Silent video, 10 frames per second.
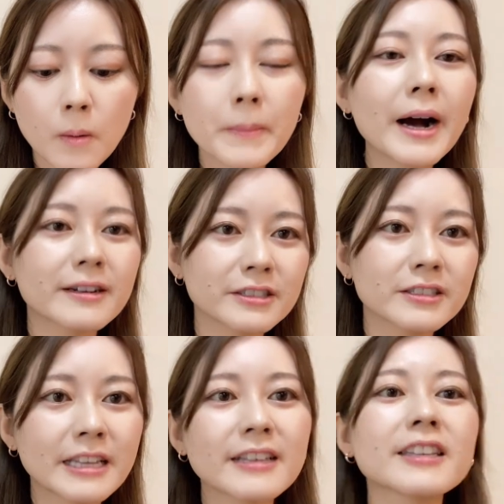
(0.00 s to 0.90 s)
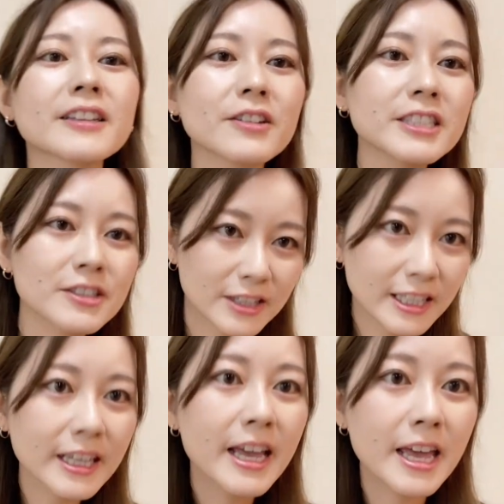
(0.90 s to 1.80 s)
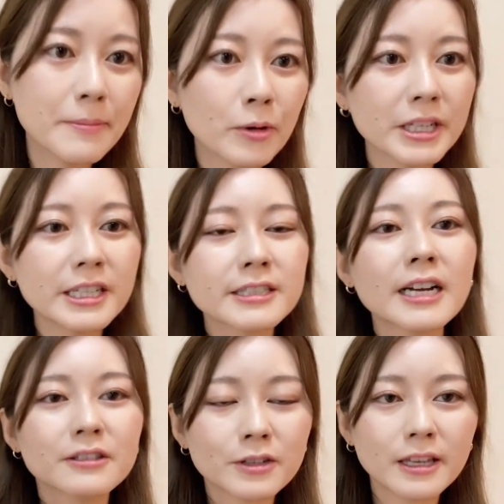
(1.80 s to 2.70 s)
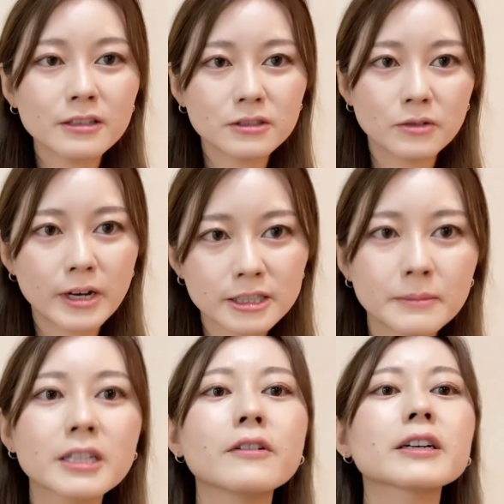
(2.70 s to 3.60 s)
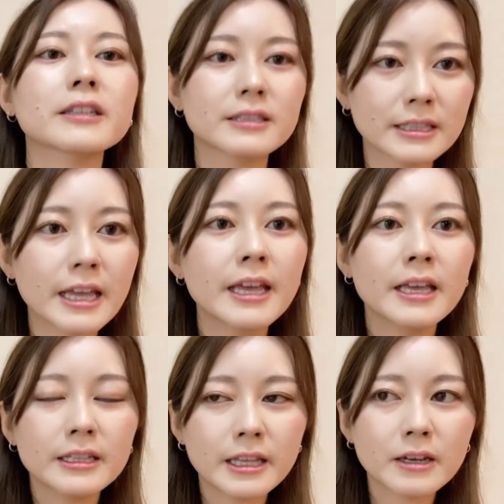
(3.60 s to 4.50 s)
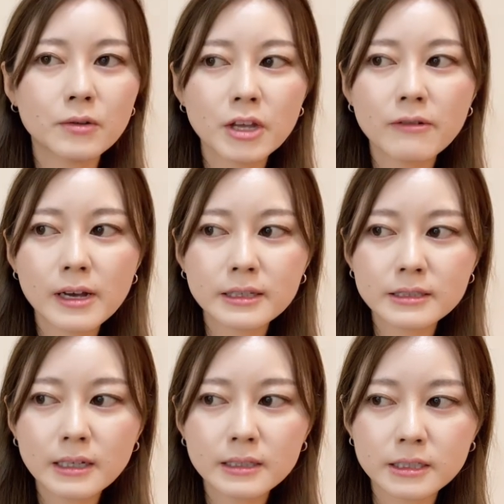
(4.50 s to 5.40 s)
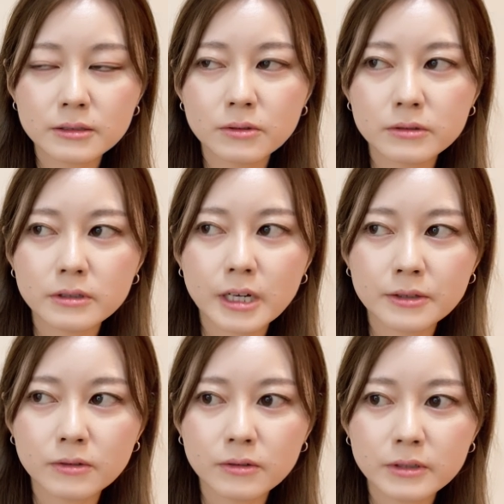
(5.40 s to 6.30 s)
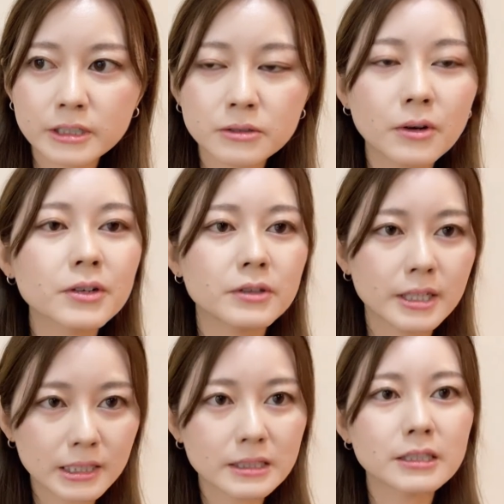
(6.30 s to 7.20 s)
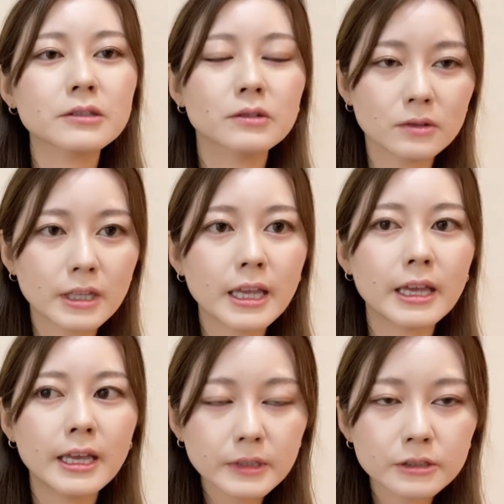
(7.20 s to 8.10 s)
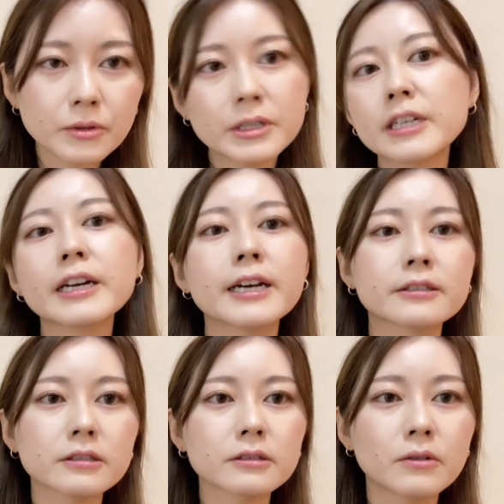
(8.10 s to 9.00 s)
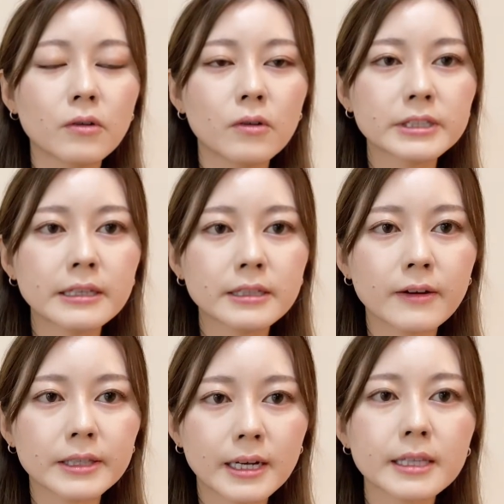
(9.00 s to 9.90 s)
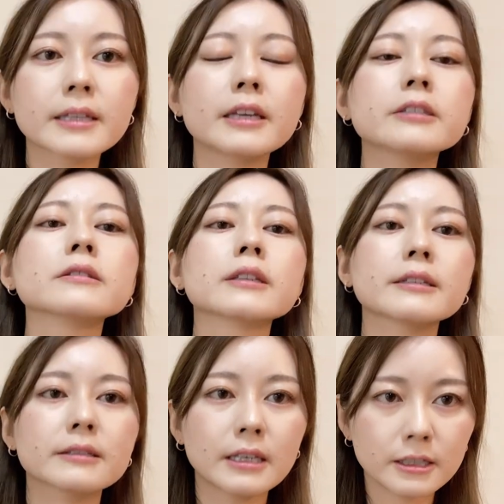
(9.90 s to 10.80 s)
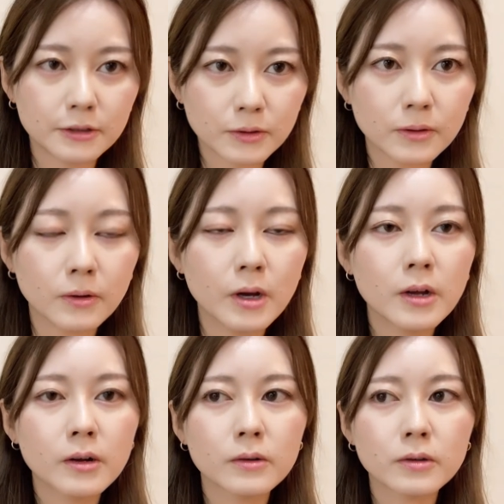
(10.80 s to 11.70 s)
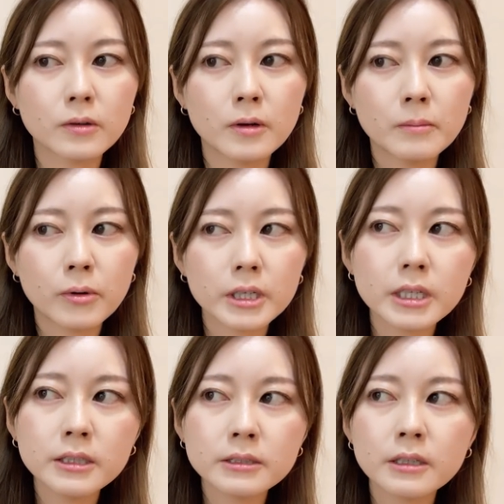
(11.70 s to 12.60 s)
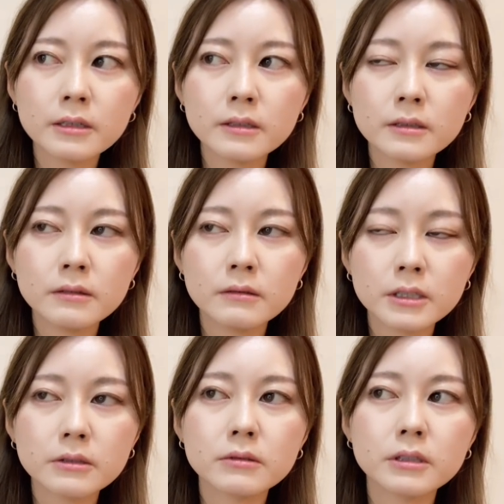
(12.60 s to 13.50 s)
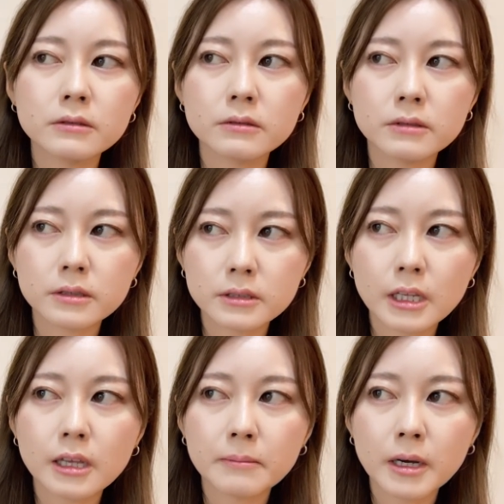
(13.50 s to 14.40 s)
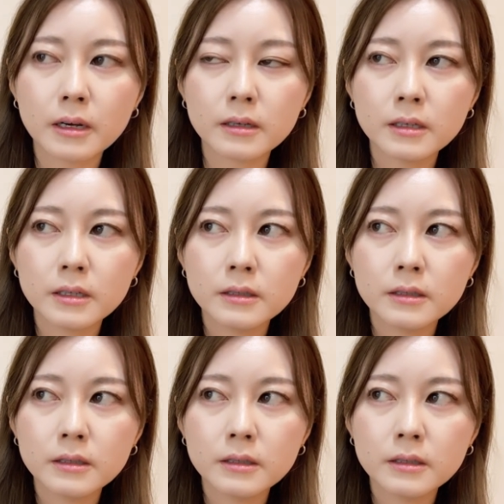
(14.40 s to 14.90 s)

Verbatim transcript: ンバーグ先生と一緒にえポリミン酸の研究を始めたわけですねでこれは歯科にすごくあの臨床応用できるということで商品開発を先生は手がけているんですけどこのポリリン酸ホワイトニングをですねまあ